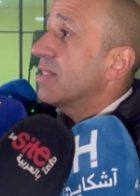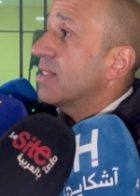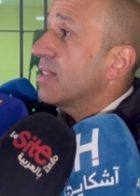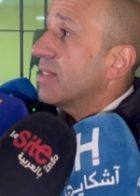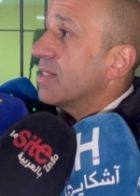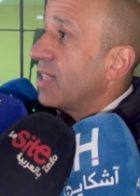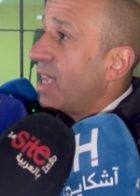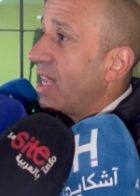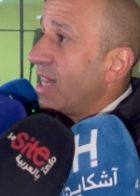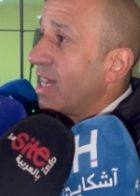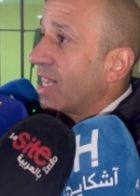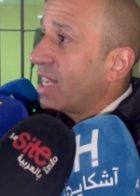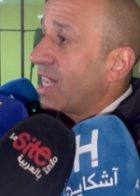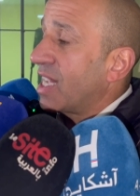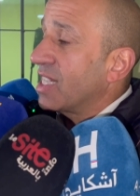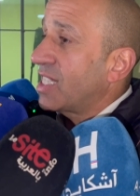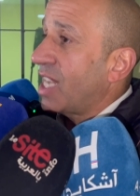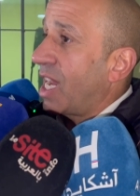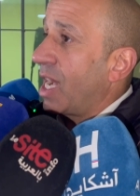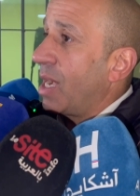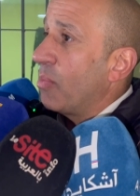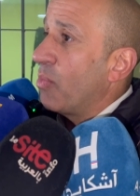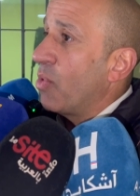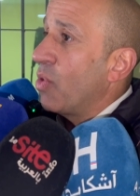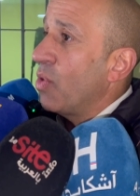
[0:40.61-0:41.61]
حنا
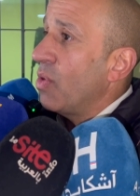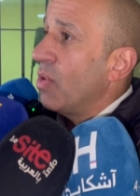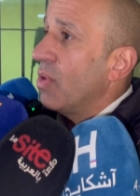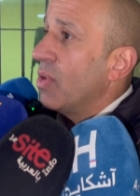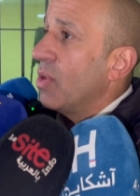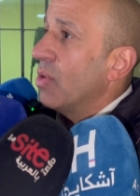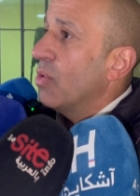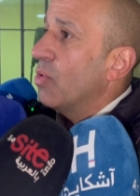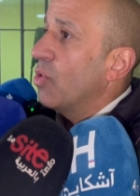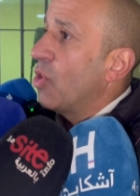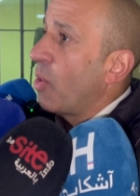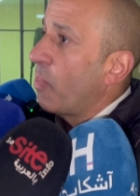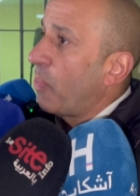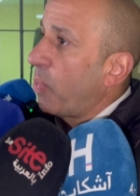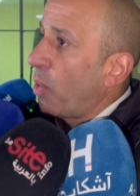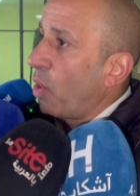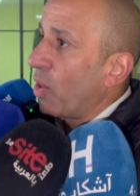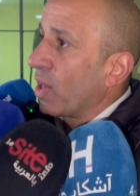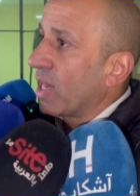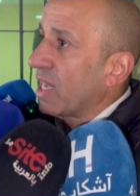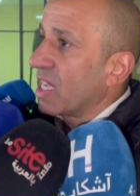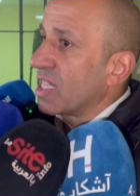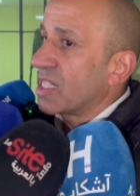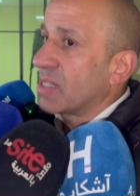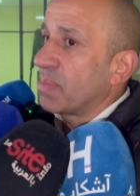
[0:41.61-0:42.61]
كنتعلموا اون
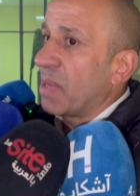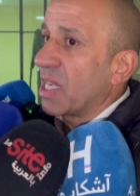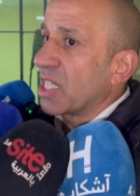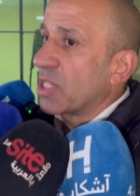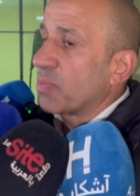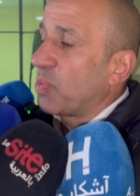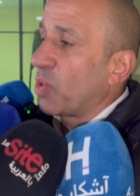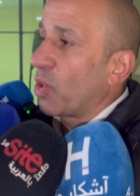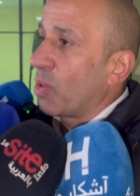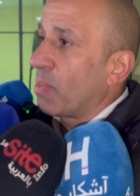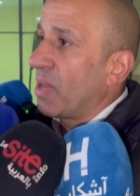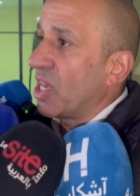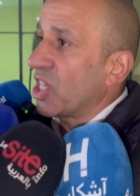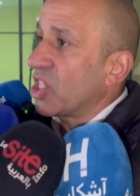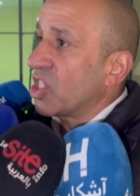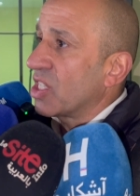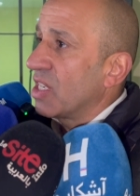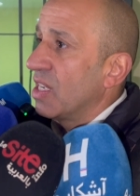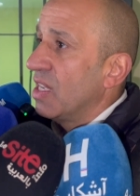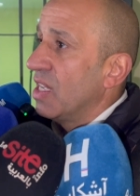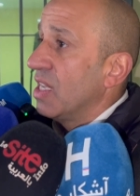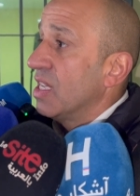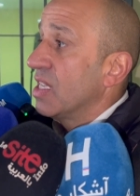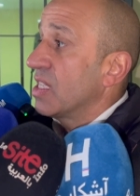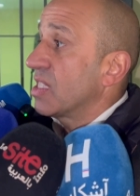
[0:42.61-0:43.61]
بروغريس ماتش بور ماتش
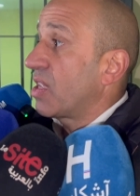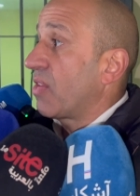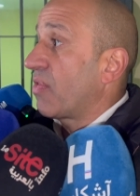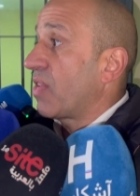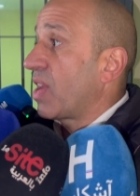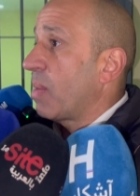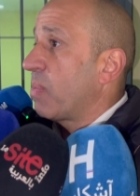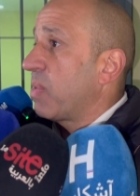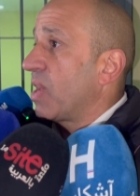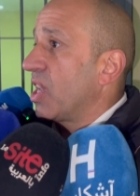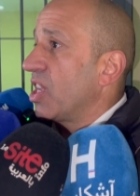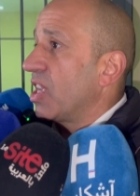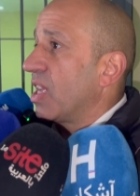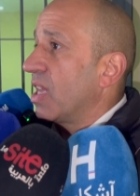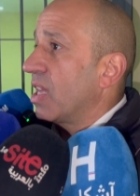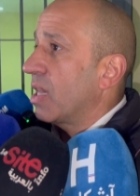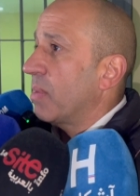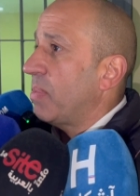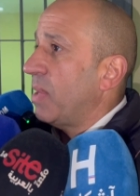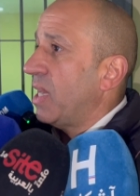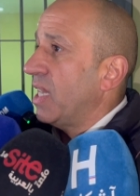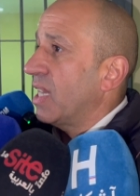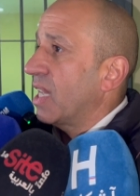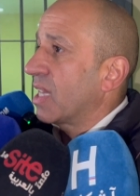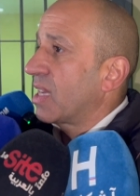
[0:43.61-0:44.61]
سي فري بلي
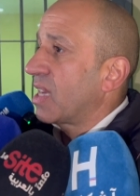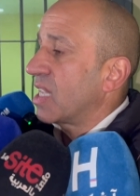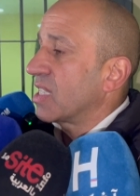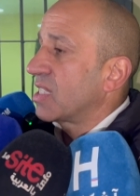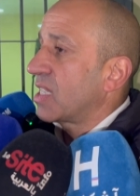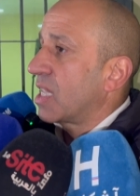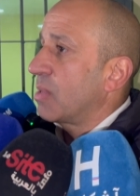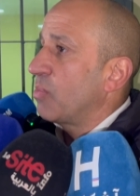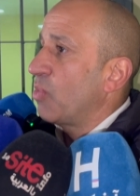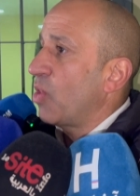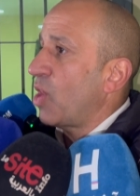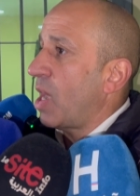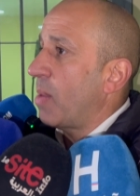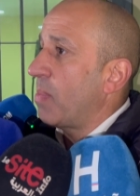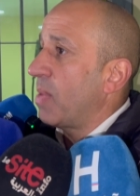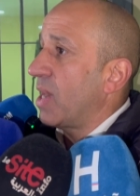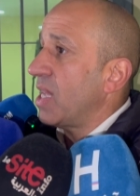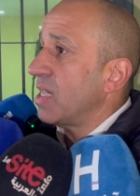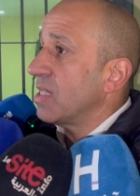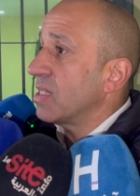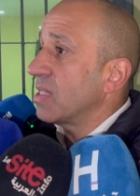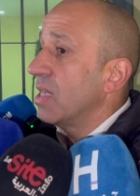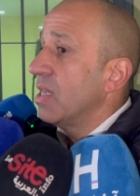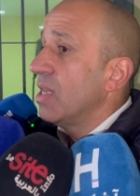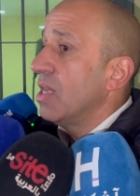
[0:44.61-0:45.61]
ربحنا ثلاثه
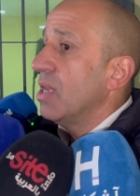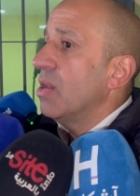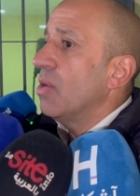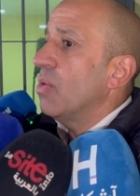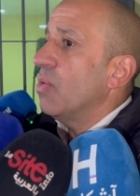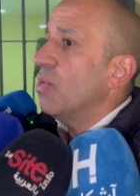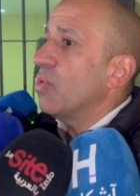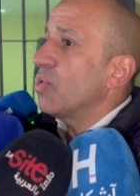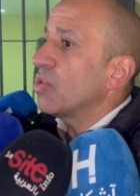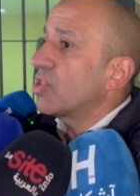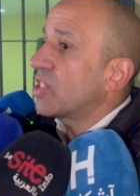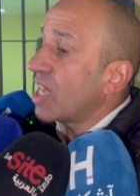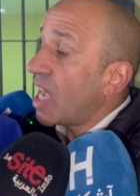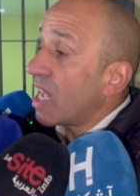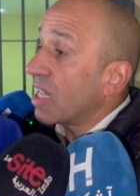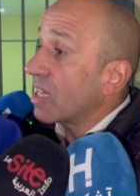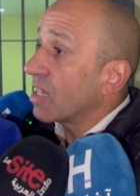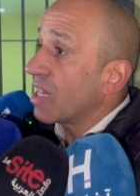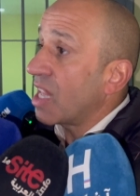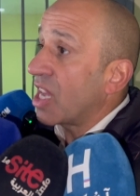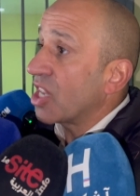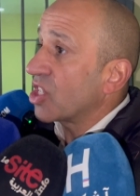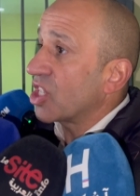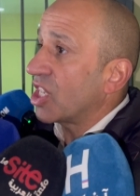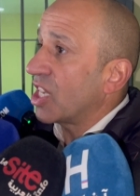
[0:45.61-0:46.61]
المقابلات وتا
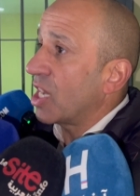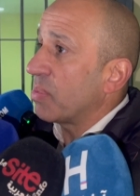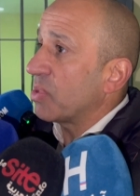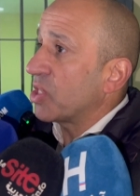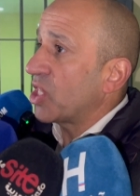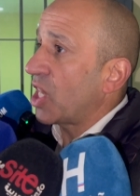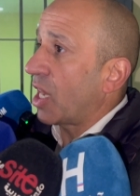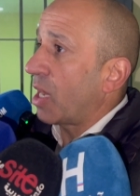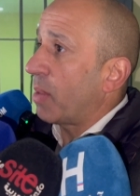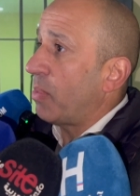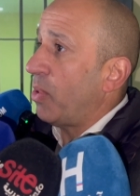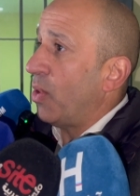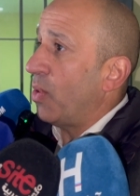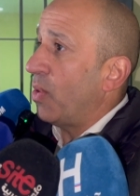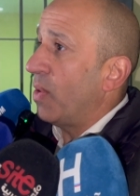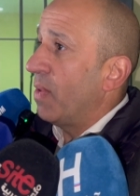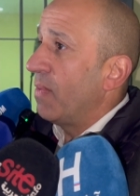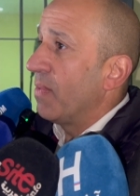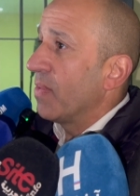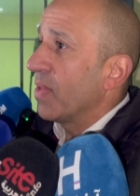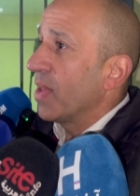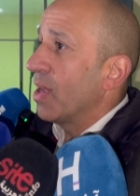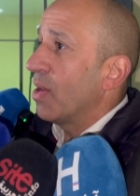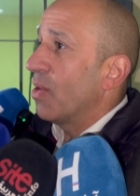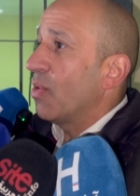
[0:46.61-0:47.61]
النهار جينا باش نربحوا
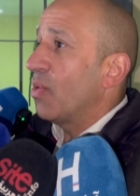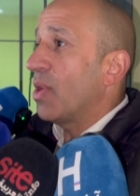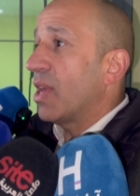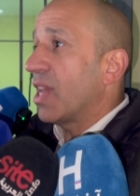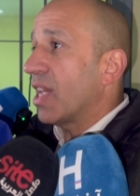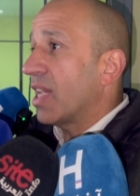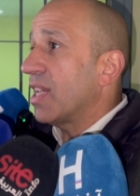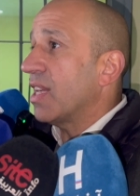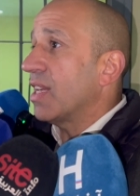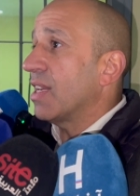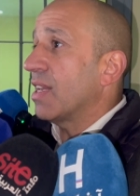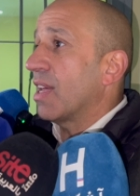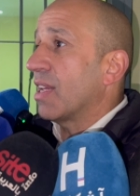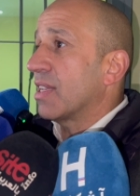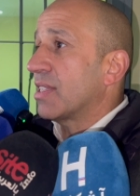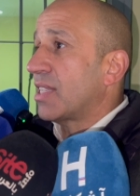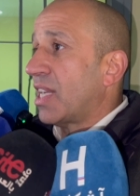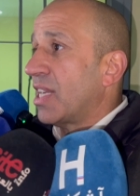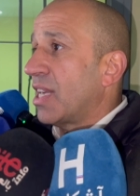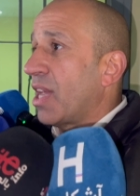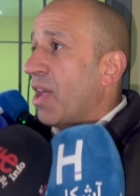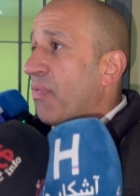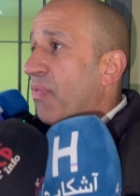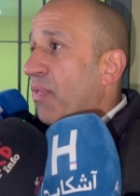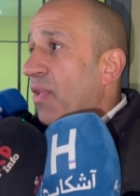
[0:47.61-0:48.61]
ولكن
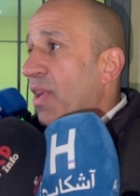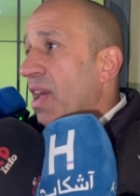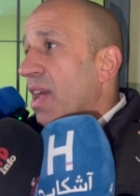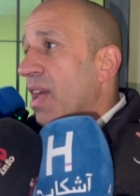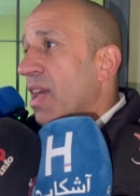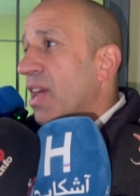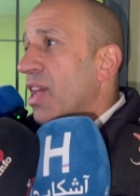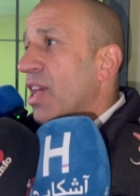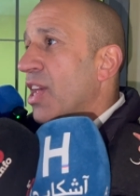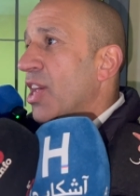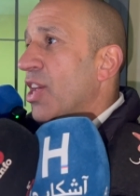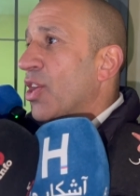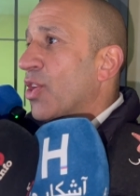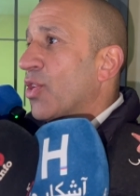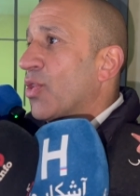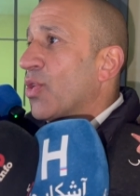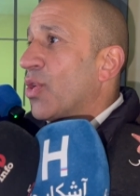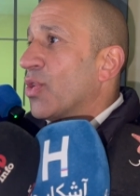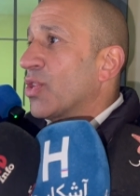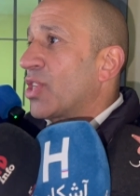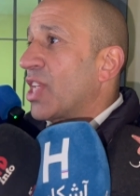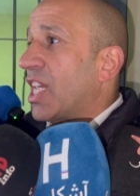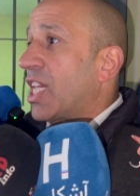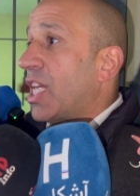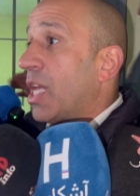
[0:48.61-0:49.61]
طحنا في اون
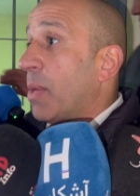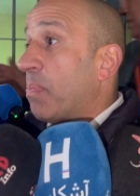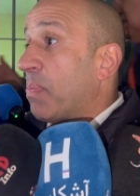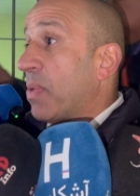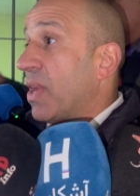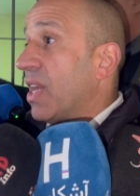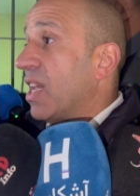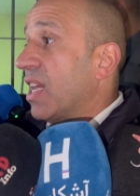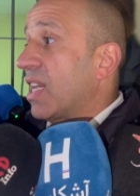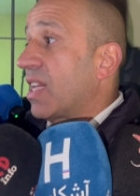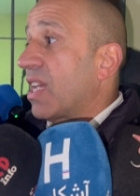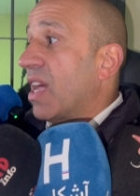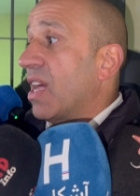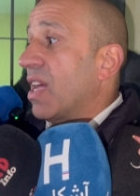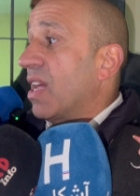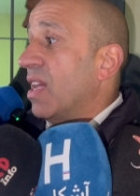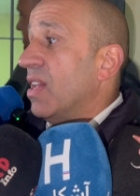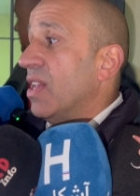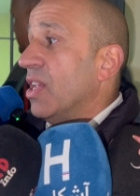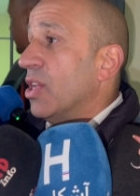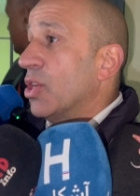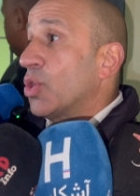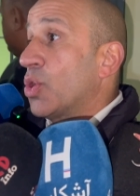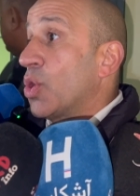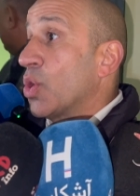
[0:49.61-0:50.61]
غروند ايكيب اللي
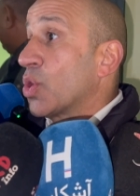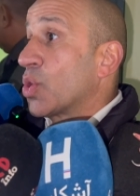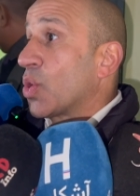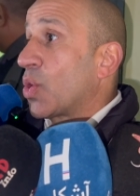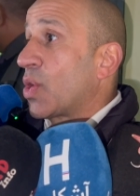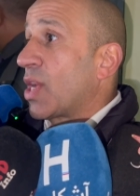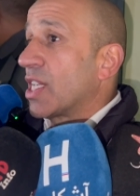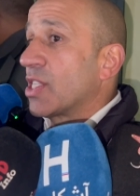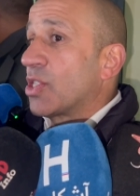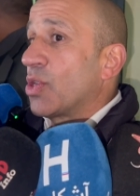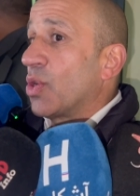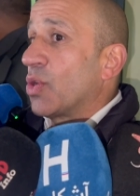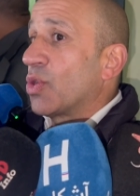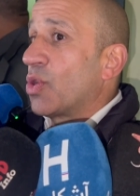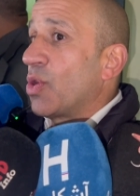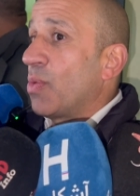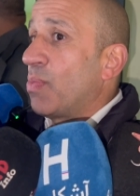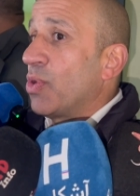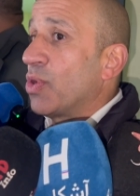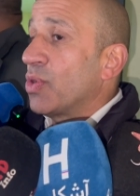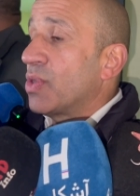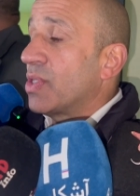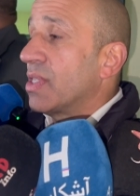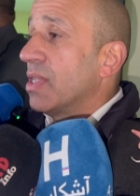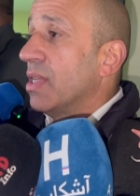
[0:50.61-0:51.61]
دو زوكازيون دو
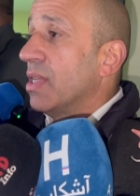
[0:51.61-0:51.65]
بوت